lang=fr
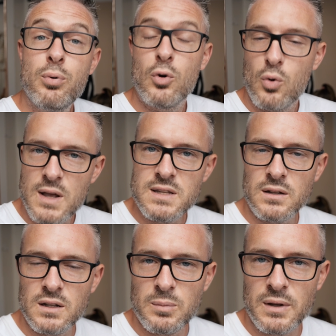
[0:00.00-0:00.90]
pourquoi
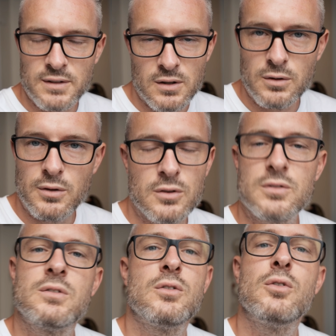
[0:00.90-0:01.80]
certaines personnes
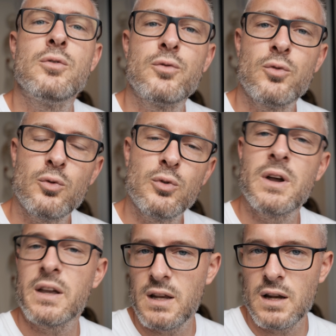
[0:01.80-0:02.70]
se font
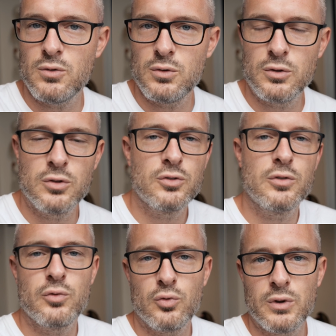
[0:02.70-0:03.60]
craquer la nuque,
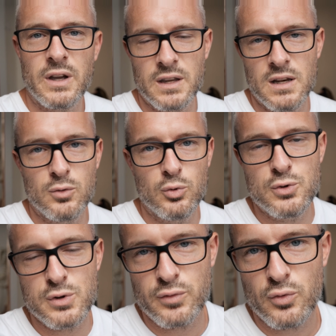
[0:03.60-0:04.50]
se font craquer les
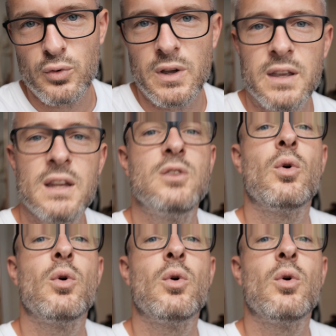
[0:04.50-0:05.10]
coudes, se font craquer les